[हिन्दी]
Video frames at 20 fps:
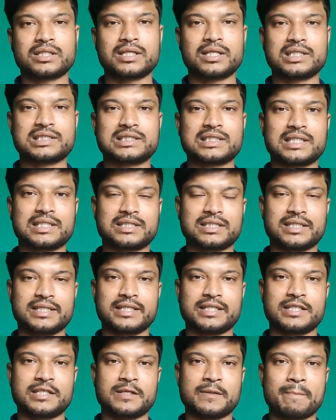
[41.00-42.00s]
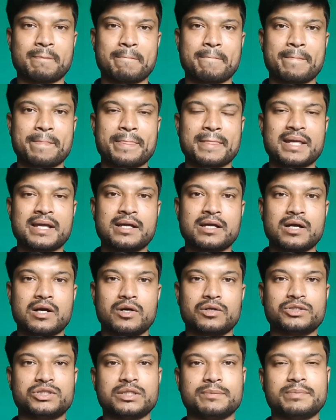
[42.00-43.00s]
संघर्षरत रहे हैं
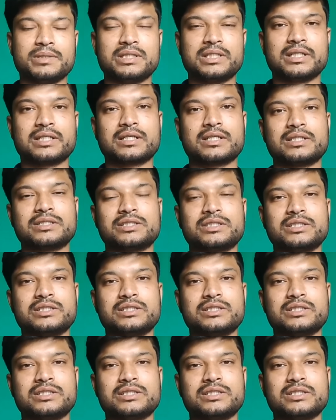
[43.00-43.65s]
और जेपी धनगर